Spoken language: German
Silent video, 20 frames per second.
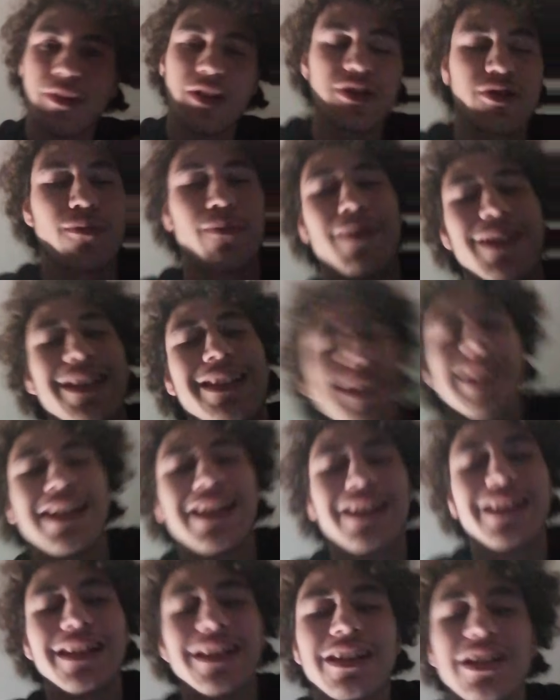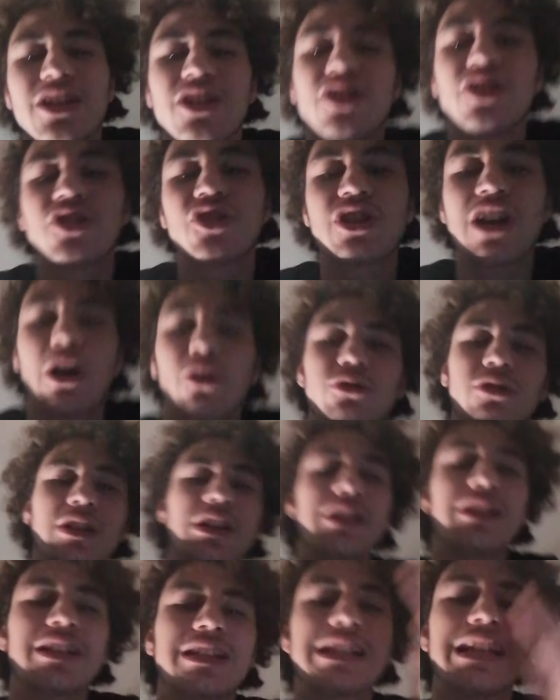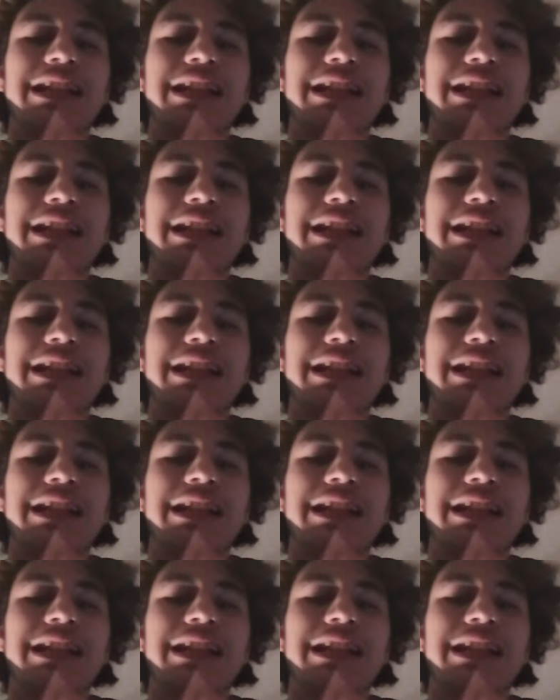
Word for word: Also bitte schaut ihr das